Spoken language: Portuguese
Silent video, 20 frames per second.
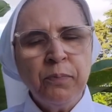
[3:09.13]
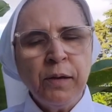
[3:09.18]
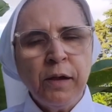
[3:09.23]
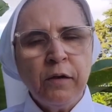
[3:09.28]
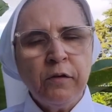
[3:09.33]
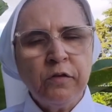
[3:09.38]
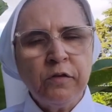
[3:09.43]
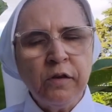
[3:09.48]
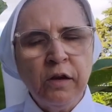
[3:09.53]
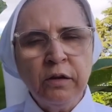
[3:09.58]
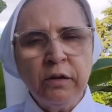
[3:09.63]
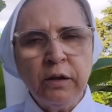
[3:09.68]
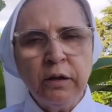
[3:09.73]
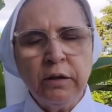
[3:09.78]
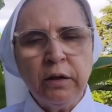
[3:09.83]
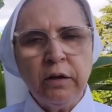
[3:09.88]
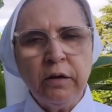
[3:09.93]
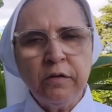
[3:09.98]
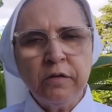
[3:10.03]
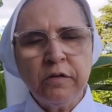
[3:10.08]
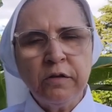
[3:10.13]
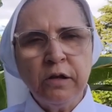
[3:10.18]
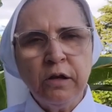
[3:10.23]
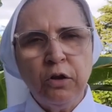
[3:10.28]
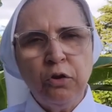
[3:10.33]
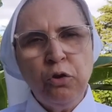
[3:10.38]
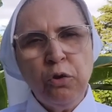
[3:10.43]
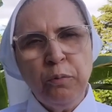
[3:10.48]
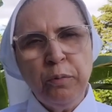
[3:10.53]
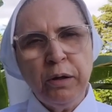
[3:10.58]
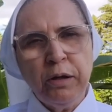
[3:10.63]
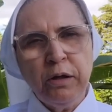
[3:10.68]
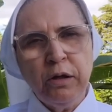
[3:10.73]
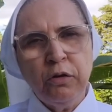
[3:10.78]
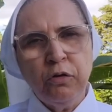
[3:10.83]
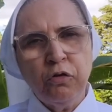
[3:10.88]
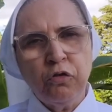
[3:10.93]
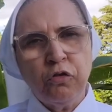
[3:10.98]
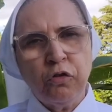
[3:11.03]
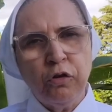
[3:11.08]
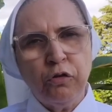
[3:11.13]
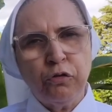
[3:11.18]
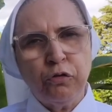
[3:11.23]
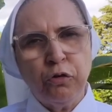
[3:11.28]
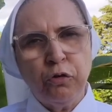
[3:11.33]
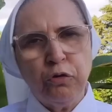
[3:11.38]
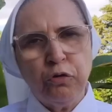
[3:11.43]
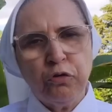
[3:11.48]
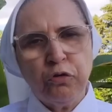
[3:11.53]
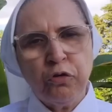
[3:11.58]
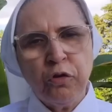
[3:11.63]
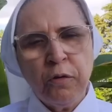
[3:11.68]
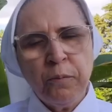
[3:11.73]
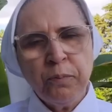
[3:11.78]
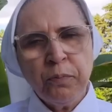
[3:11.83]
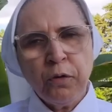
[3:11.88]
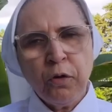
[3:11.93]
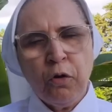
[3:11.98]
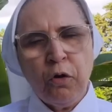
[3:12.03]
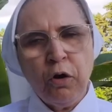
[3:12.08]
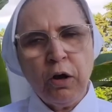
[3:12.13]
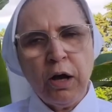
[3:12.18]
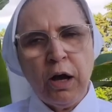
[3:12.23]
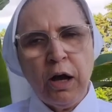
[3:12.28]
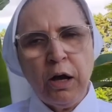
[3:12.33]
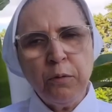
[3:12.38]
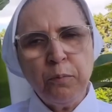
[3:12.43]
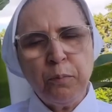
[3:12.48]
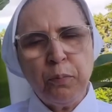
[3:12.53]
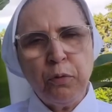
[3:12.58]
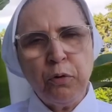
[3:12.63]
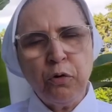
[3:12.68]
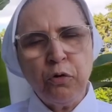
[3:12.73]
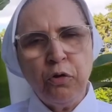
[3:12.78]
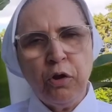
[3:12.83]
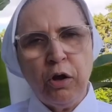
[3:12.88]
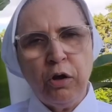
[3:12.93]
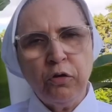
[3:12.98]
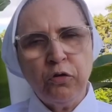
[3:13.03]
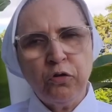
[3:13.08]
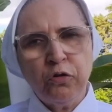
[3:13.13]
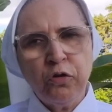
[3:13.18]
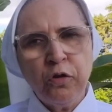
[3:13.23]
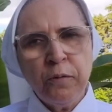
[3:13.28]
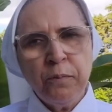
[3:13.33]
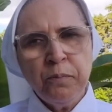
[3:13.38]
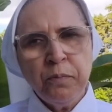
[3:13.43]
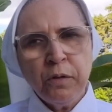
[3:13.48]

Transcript: Santa Teresinha do Menino Jesus, rogai por nós.